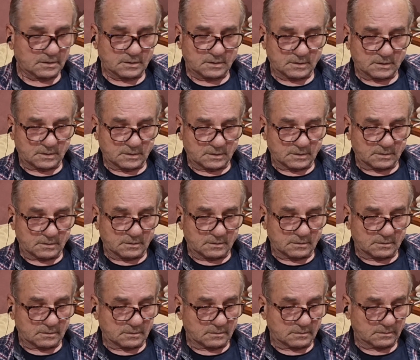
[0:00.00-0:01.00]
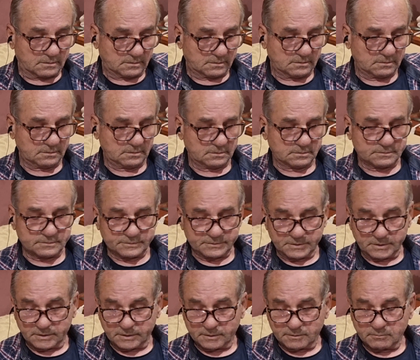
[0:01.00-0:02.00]
И? А, э.
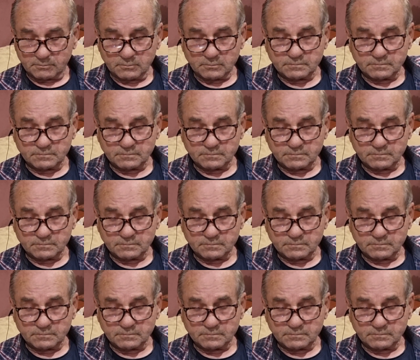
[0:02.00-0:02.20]
я.